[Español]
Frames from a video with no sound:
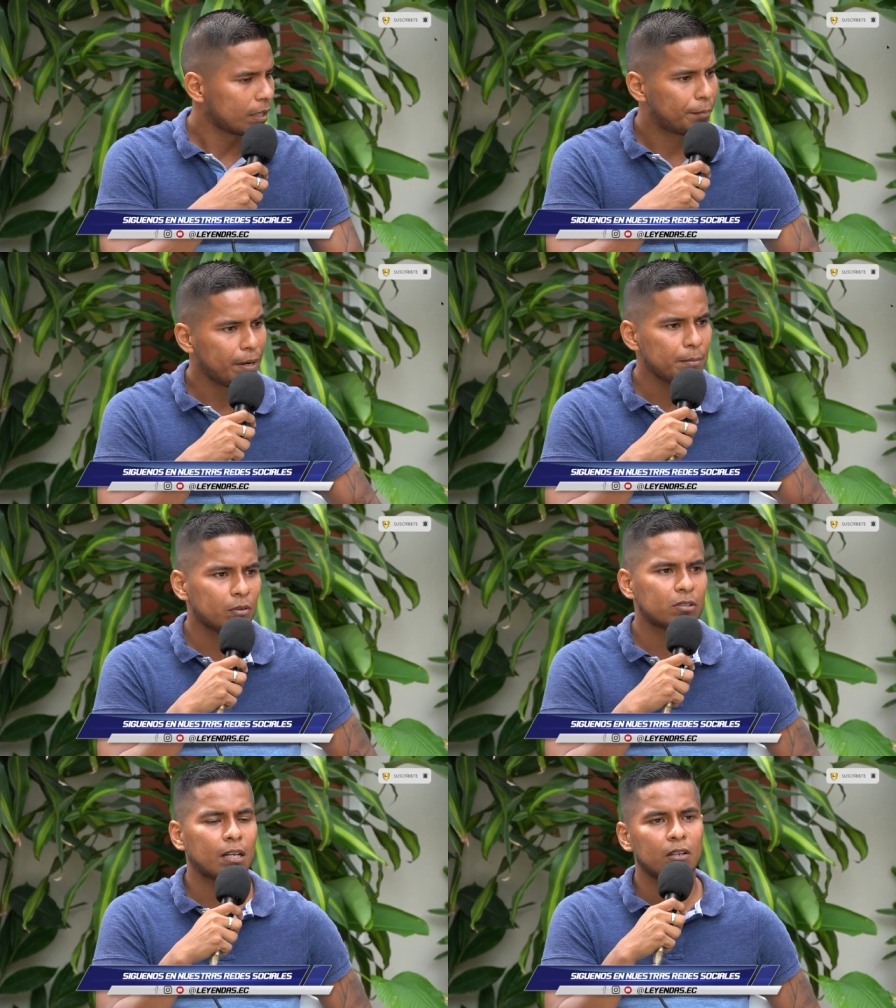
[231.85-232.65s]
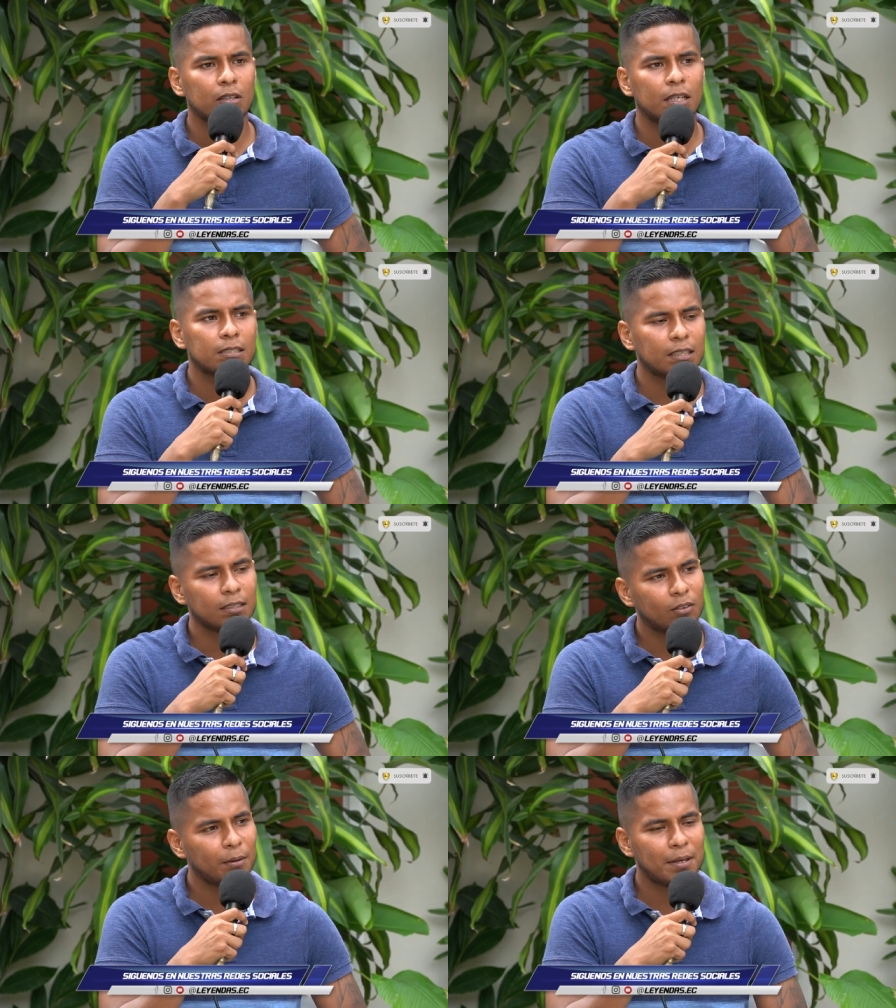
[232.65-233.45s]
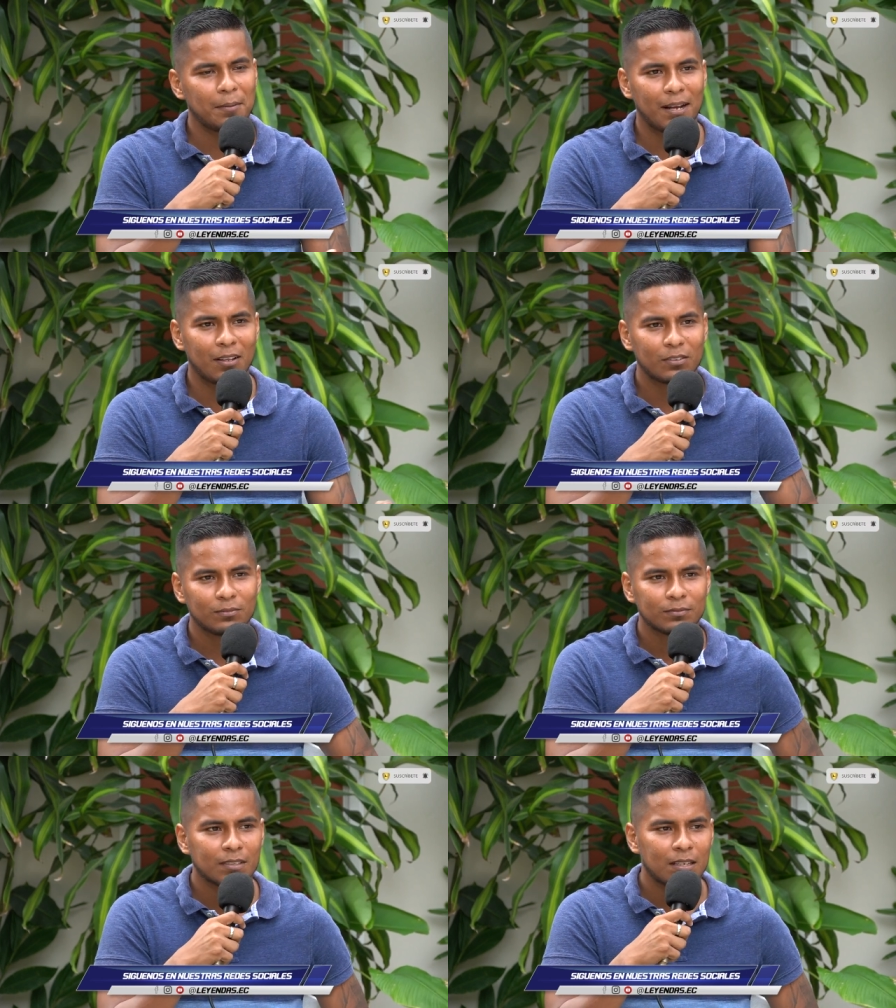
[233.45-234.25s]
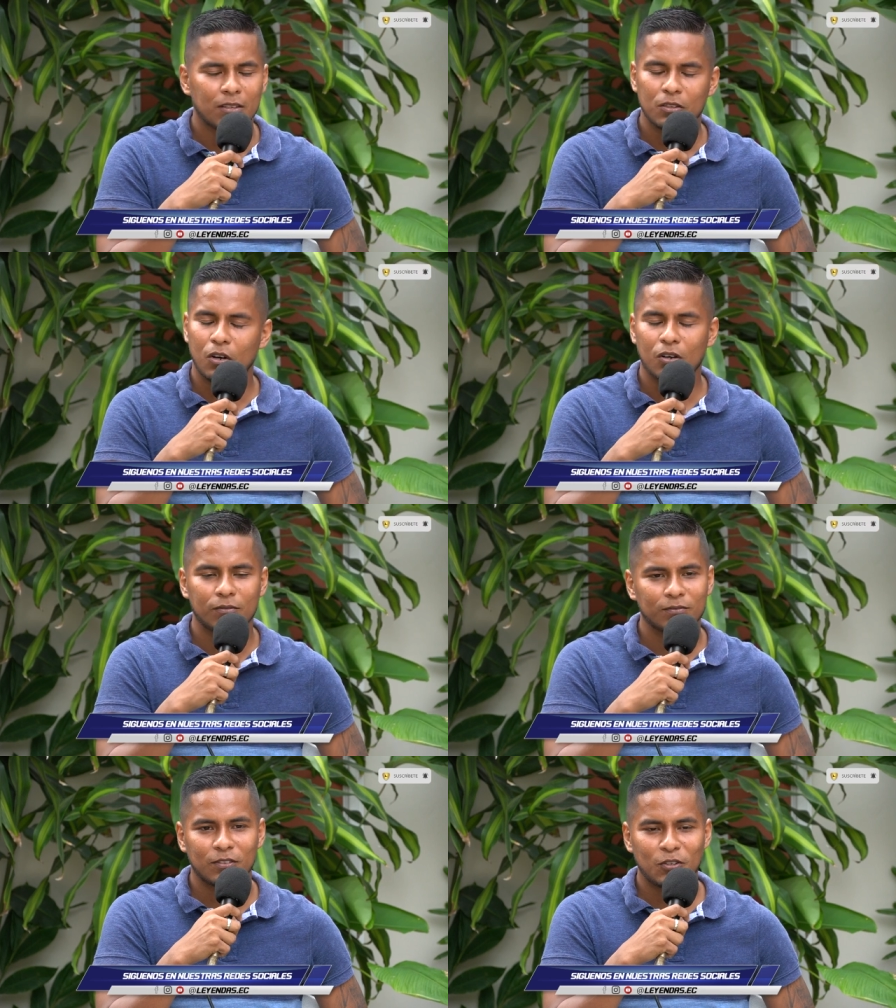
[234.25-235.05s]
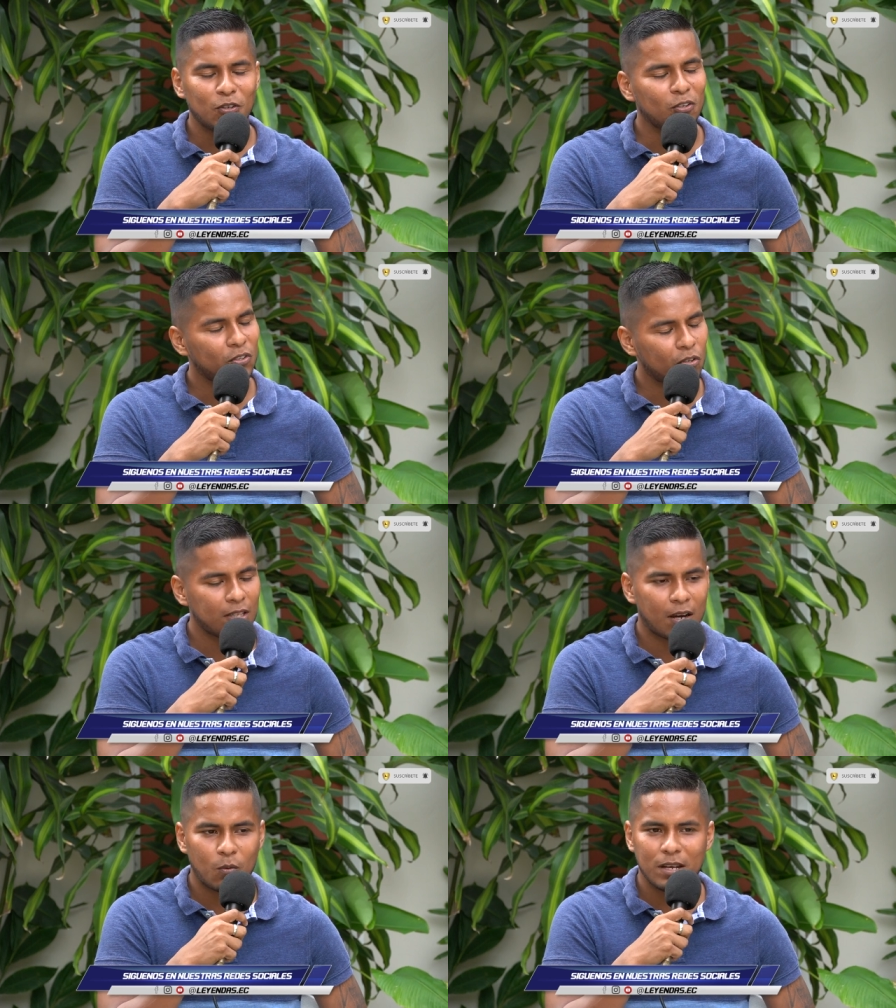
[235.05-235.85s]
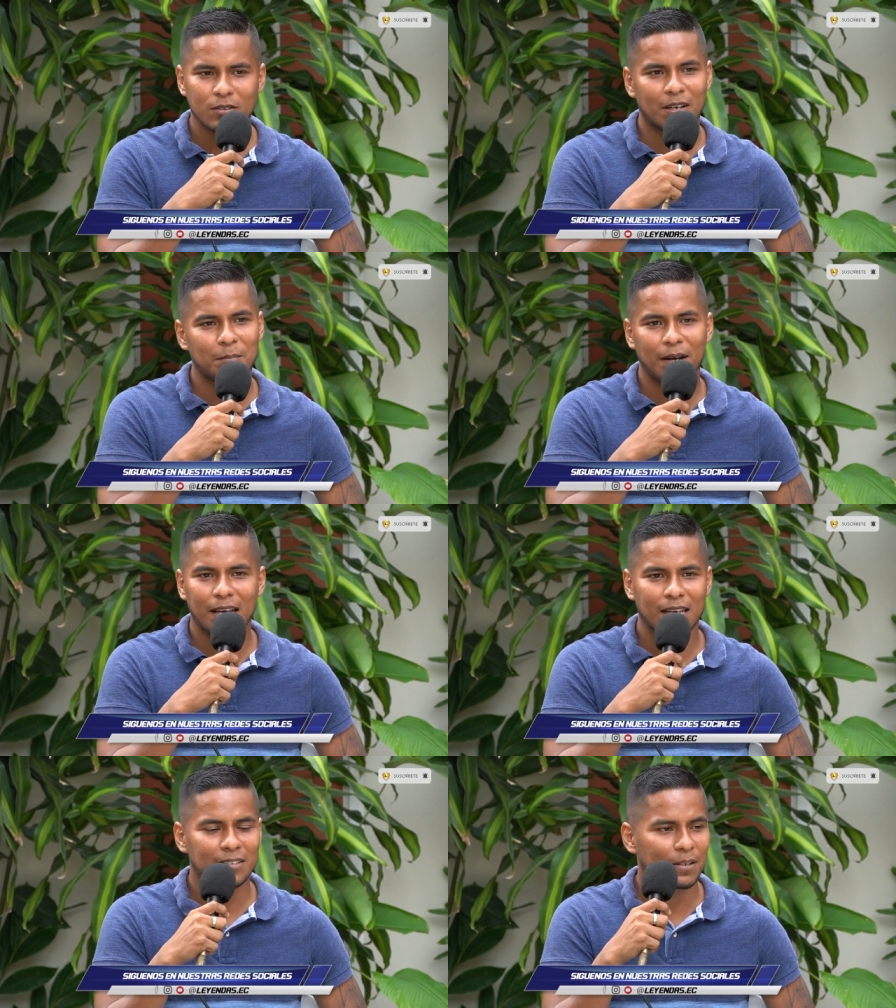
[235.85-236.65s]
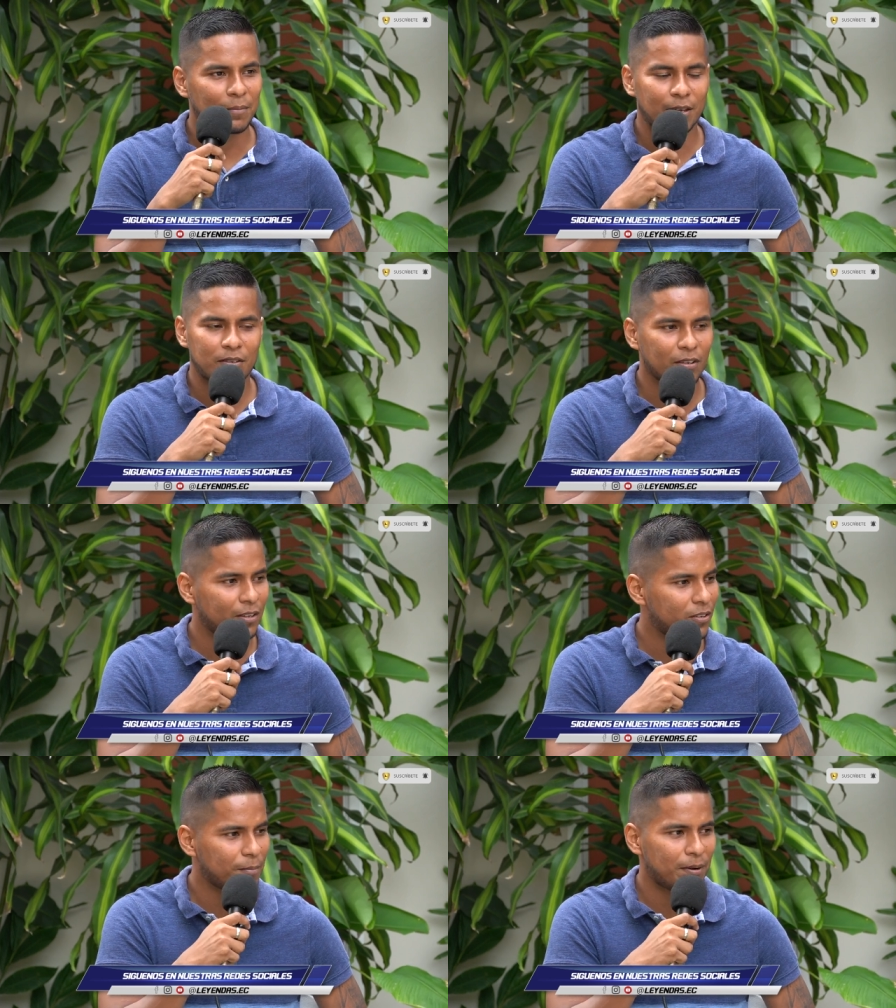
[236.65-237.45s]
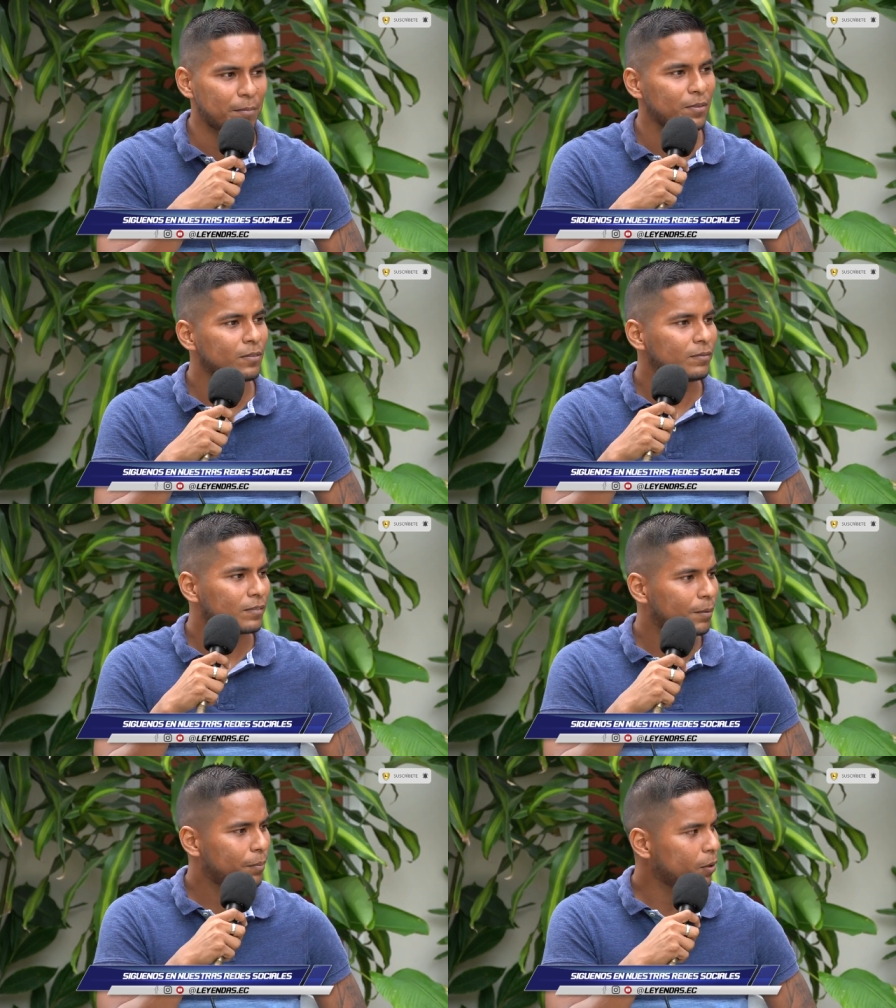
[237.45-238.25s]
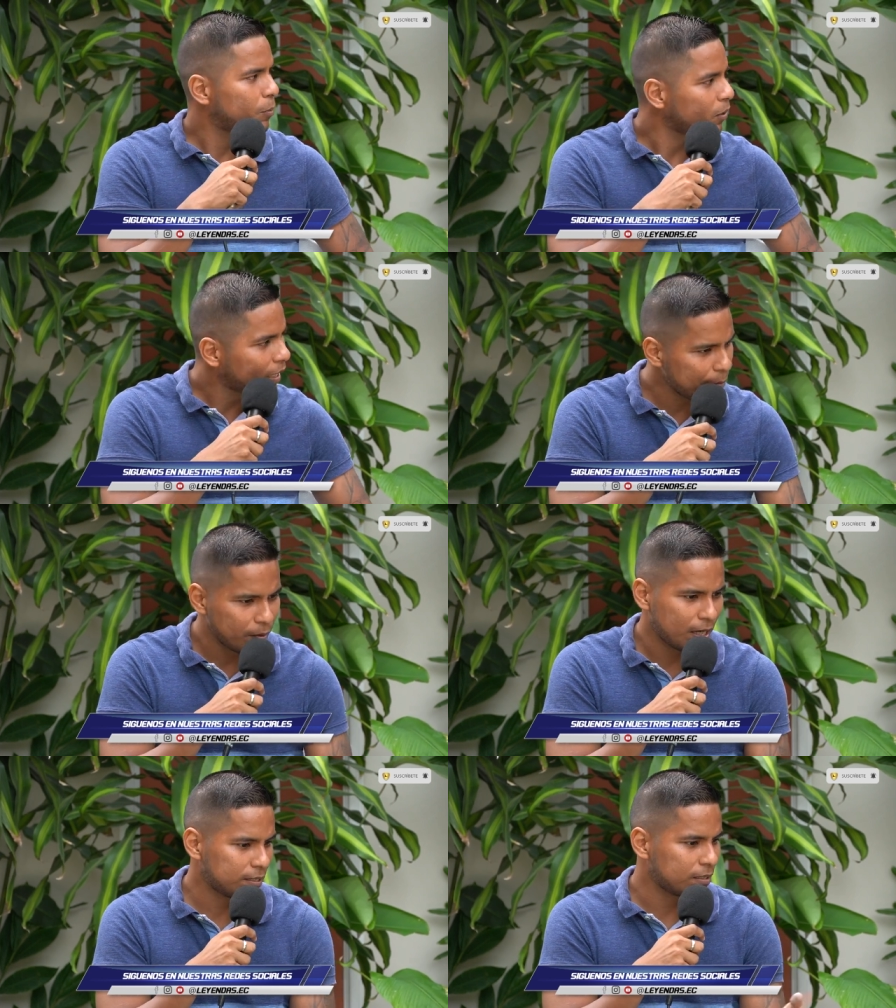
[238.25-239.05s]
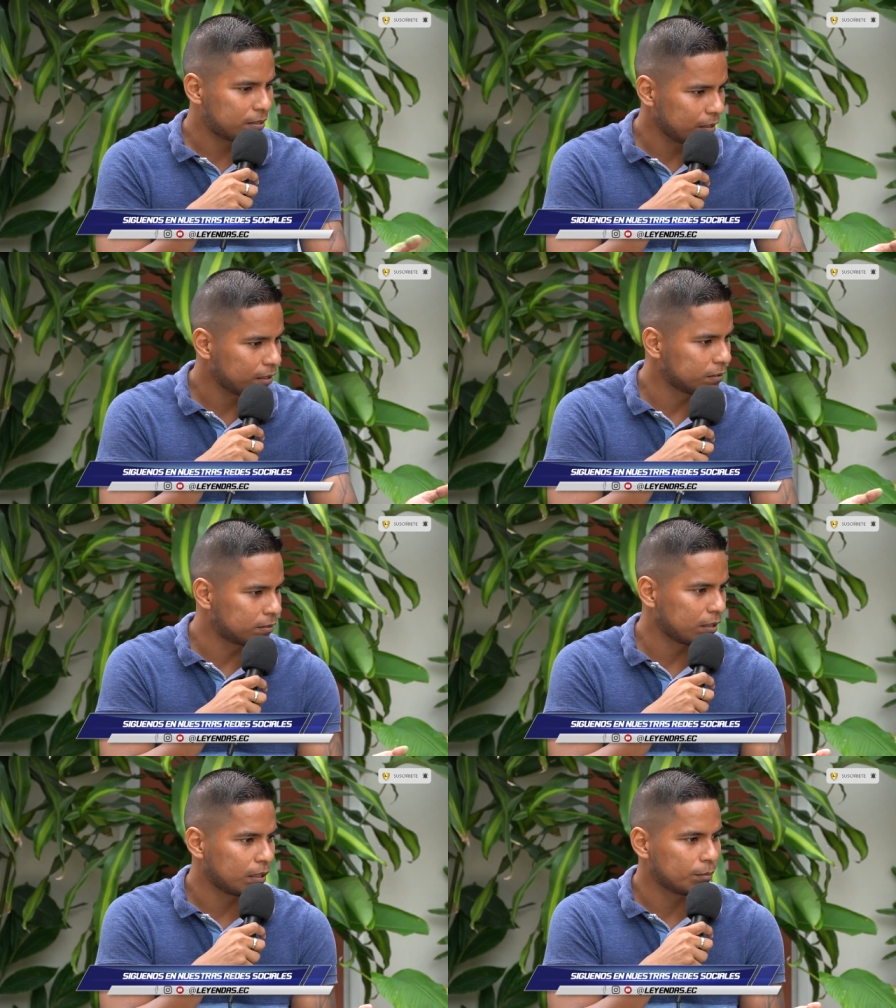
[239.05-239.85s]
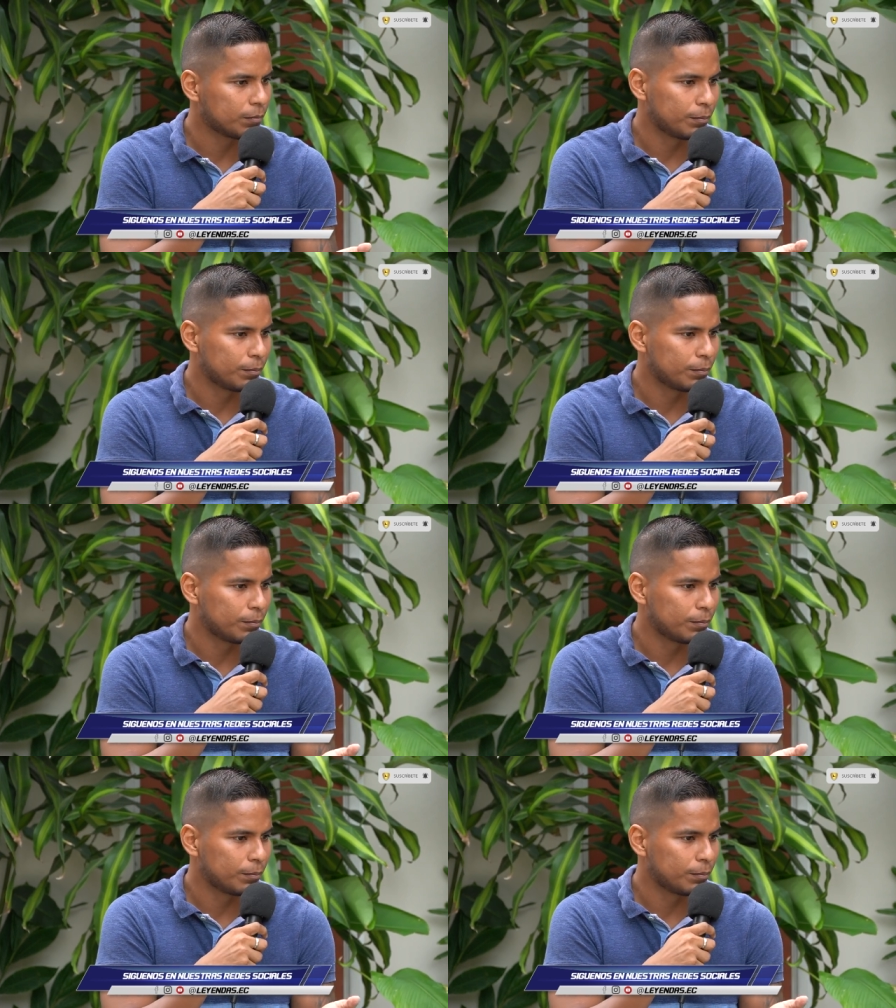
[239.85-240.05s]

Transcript: El premio y salió Nasa, no había hablado. No, yo no estoy de cuello que paguen ese, ese, premio. Pero ¿por qué penace pues, si, si